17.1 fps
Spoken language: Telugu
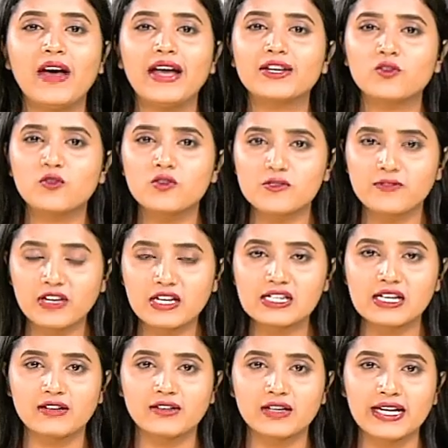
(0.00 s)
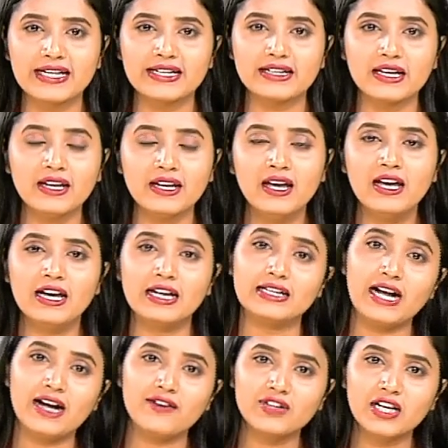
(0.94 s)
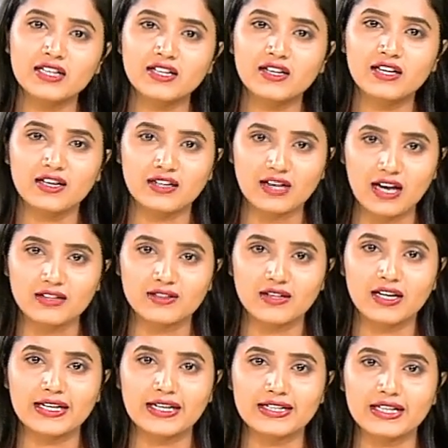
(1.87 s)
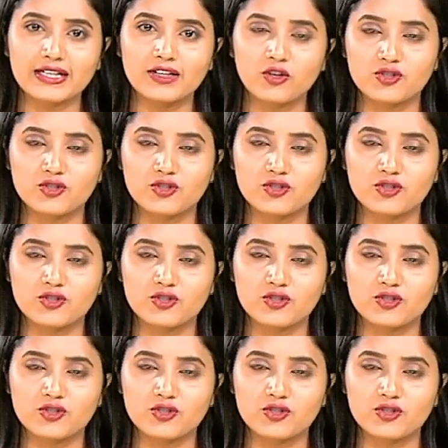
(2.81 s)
వారికోజ్ వీన్స్ అంటే ఏంటి రావడానికి గల కారణాలు ఏంటి